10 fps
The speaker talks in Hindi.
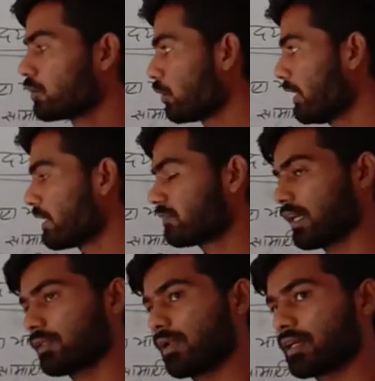तो एक
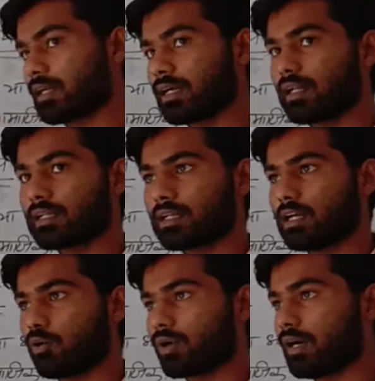साथ मिलकर कार्य
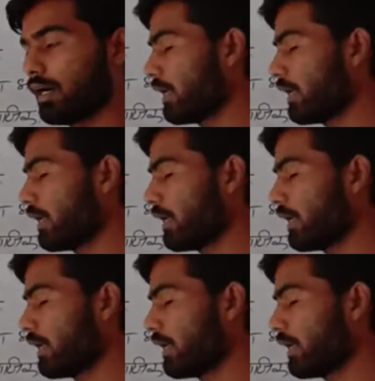करना होगा